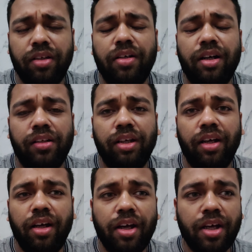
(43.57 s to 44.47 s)
दिखलाता
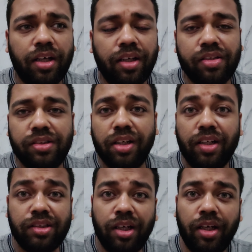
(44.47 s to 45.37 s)
है कि किस
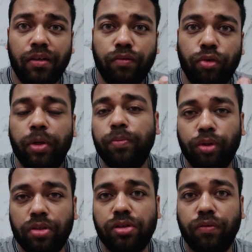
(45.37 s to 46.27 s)
तरीके से एक वुमेन
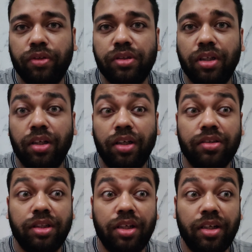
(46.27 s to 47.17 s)
पुलिस ऑफिसर
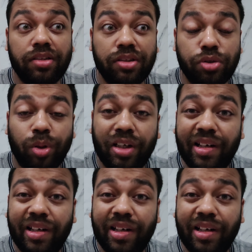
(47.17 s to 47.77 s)
किस तरीके से जो